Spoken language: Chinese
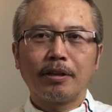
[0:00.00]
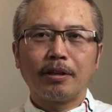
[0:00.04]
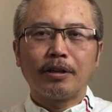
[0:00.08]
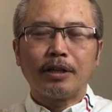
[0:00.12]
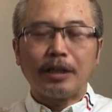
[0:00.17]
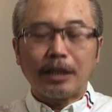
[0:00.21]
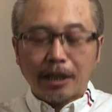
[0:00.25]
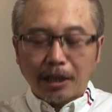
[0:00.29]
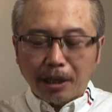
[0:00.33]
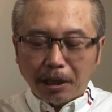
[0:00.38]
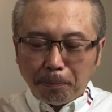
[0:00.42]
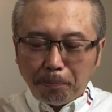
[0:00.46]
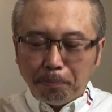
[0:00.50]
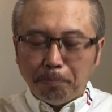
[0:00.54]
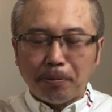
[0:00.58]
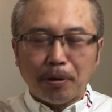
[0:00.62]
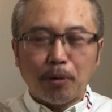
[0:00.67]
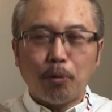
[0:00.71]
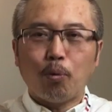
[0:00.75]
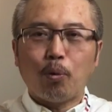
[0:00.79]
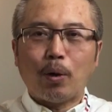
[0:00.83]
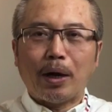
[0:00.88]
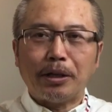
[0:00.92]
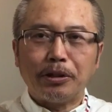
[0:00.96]
也根本
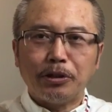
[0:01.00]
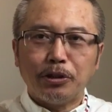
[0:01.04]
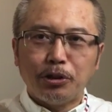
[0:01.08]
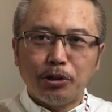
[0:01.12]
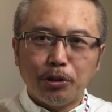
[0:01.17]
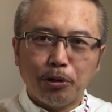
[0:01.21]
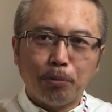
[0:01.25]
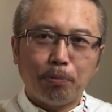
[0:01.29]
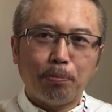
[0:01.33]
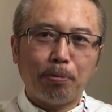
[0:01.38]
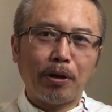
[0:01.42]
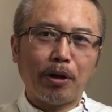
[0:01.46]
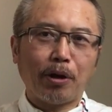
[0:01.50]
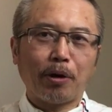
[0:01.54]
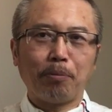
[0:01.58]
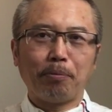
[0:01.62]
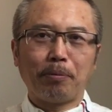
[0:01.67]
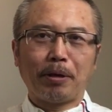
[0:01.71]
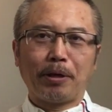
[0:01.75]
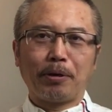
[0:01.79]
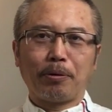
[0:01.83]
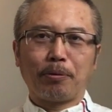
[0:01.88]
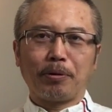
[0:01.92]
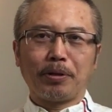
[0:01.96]
挽救不了
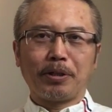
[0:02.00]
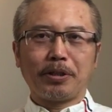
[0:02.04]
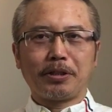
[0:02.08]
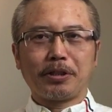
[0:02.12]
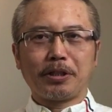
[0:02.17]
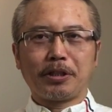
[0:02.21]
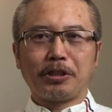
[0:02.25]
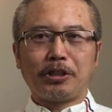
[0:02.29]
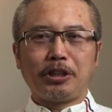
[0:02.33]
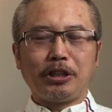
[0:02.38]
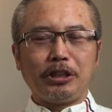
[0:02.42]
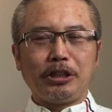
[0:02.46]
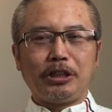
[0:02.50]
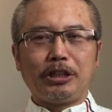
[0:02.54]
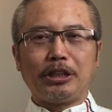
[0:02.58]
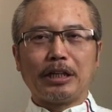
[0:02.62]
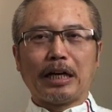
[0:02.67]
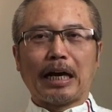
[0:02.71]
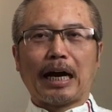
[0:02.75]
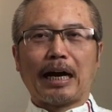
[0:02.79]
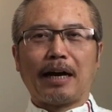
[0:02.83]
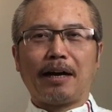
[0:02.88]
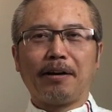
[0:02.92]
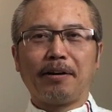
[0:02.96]
美国的这个经济
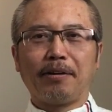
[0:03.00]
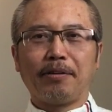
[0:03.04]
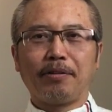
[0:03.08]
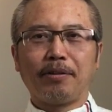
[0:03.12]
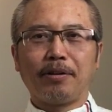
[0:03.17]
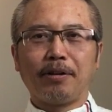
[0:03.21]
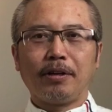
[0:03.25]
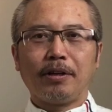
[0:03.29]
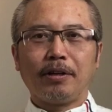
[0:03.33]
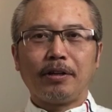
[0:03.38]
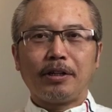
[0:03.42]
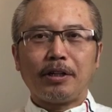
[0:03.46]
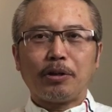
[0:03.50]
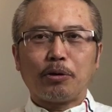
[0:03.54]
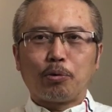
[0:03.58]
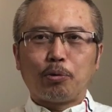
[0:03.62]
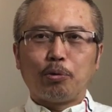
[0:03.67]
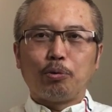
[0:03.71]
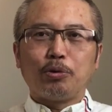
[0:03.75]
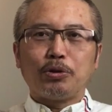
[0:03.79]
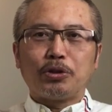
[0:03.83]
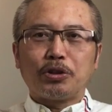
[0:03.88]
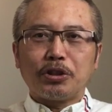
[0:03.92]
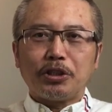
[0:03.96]
了。你
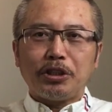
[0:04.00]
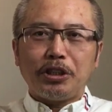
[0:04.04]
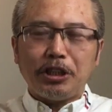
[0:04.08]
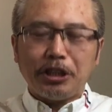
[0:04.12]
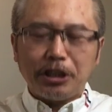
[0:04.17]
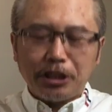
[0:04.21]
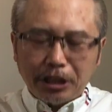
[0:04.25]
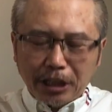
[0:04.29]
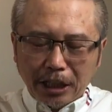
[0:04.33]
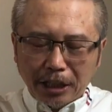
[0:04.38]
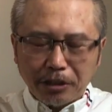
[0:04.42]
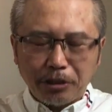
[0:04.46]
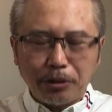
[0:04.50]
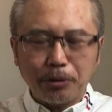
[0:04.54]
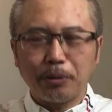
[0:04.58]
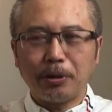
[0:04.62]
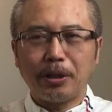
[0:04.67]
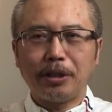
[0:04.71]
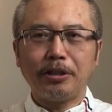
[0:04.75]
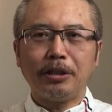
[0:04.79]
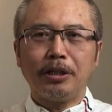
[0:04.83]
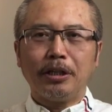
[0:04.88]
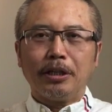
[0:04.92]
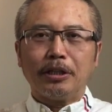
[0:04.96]
股市一天就
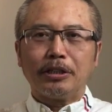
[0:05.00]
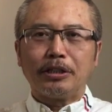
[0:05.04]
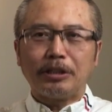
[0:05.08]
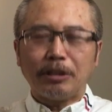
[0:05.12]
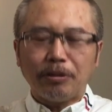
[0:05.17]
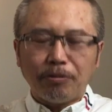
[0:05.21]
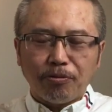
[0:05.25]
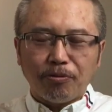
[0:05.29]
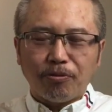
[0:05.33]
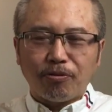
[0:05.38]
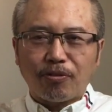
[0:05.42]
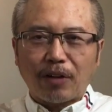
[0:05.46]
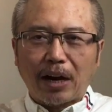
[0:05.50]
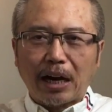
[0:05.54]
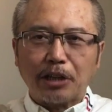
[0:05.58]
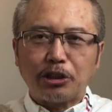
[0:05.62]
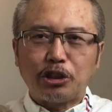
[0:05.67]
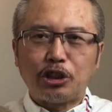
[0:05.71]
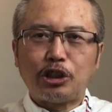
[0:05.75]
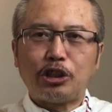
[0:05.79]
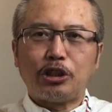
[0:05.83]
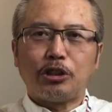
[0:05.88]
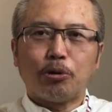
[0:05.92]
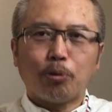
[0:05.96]
能蒸发
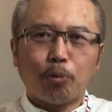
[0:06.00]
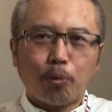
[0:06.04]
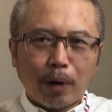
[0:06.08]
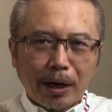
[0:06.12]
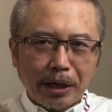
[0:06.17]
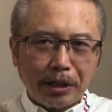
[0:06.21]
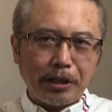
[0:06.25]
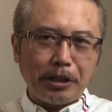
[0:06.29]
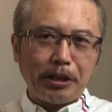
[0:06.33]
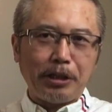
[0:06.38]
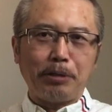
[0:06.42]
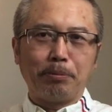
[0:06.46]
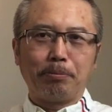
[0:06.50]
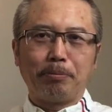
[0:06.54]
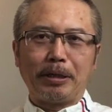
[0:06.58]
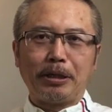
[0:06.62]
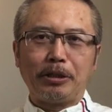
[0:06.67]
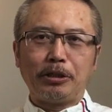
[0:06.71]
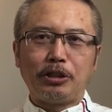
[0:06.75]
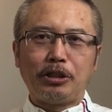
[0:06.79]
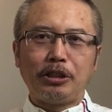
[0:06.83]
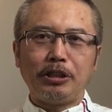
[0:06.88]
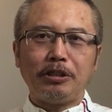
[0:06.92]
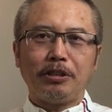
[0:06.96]
几万亿
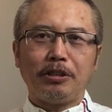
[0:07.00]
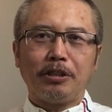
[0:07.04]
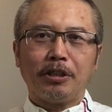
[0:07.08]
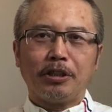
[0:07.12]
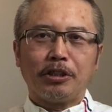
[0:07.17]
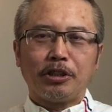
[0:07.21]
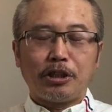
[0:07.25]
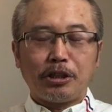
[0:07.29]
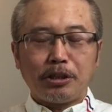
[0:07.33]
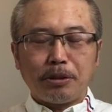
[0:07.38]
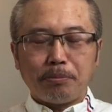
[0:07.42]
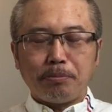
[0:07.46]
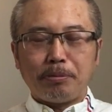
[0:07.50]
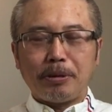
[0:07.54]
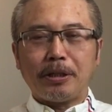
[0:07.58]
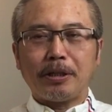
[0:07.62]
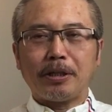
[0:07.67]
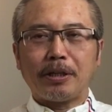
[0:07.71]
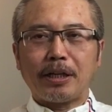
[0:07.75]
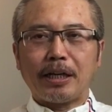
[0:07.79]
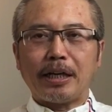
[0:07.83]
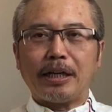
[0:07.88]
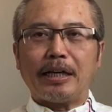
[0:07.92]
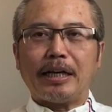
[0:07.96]
美金，习近平的那